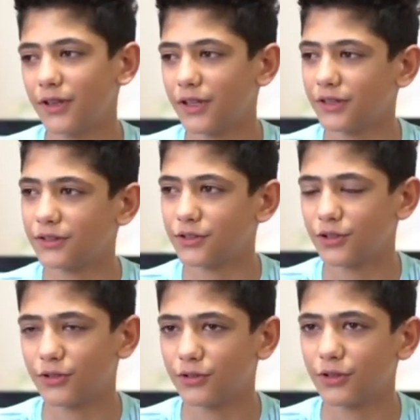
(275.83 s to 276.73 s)
ve
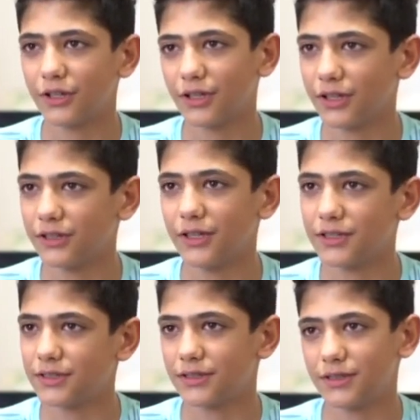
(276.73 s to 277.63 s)
teşekkür
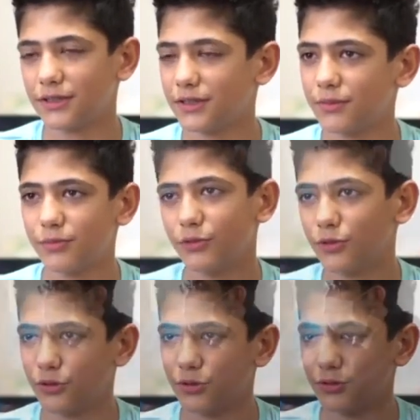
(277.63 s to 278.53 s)
ederiz e,
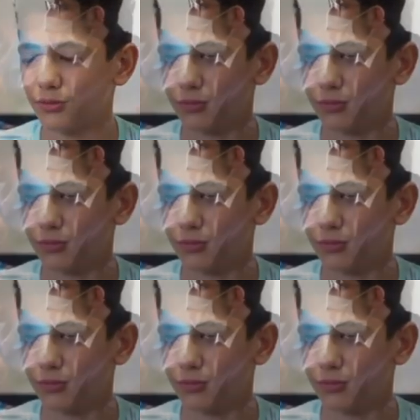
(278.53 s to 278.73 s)
bütün